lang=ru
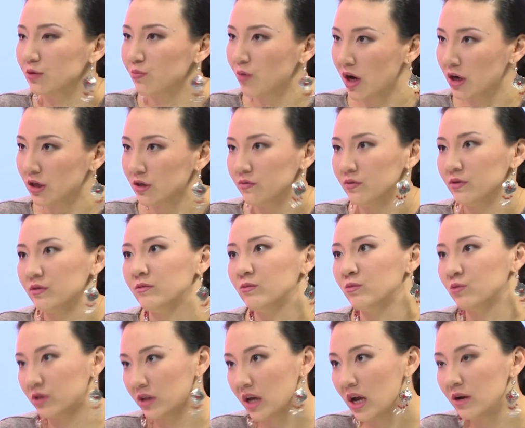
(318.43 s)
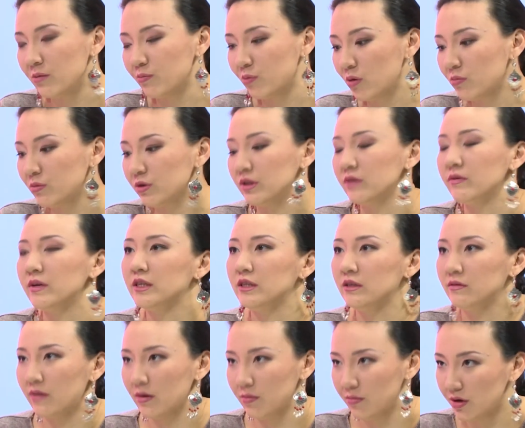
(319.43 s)
спрашивают, нужна ли помощь,
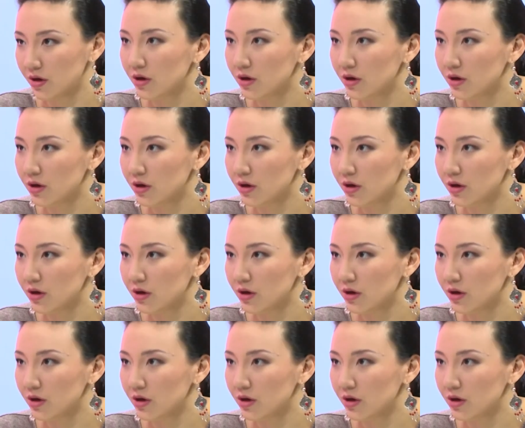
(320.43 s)
давайте я вам